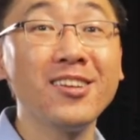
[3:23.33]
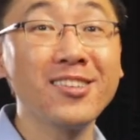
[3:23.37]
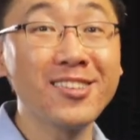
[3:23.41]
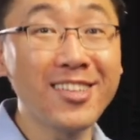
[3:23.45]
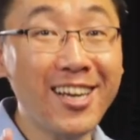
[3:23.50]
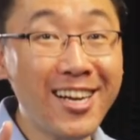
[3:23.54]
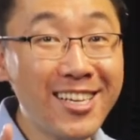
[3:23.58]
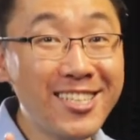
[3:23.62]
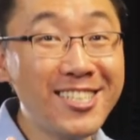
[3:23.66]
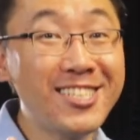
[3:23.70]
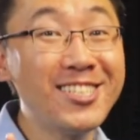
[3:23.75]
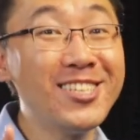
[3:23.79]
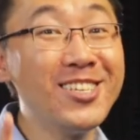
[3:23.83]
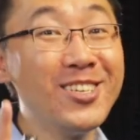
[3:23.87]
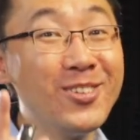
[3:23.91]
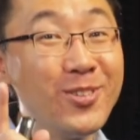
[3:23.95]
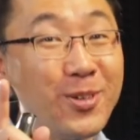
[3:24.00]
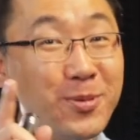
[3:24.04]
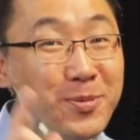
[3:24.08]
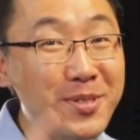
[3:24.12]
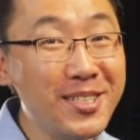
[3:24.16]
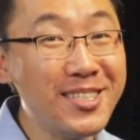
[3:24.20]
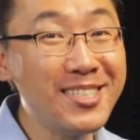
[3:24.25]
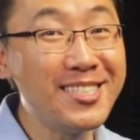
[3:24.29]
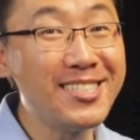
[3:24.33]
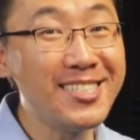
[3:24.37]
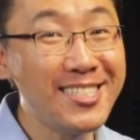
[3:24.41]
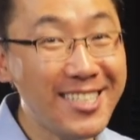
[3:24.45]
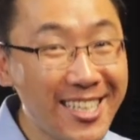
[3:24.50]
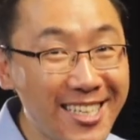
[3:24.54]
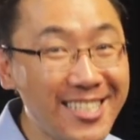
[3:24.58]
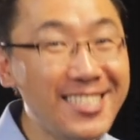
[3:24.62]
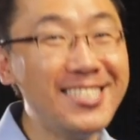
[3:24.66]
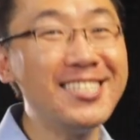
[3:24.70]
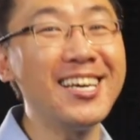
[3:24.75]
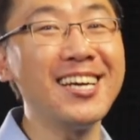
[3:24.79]
但是我们
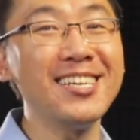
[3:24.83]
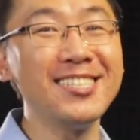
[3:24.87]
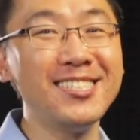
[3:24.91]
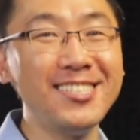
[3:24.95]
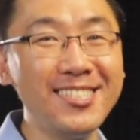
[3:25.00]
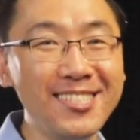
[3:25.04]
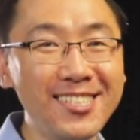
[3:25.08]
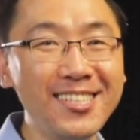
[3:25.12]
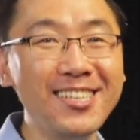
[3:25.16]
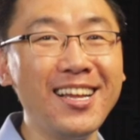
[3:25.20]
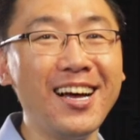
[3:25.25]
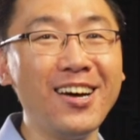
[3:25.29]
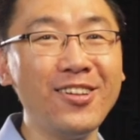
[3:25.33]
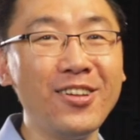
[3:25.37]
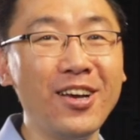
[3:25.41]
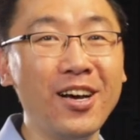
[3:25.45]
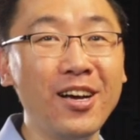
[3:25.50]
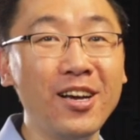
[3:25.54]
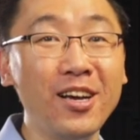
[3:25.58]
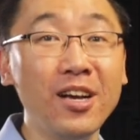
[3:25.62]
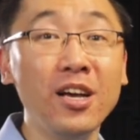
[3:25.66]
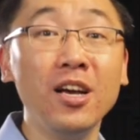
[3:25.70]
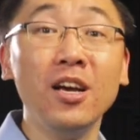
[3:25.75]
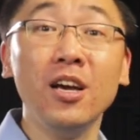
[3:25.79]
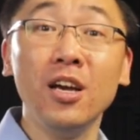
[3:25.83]
现在知道了。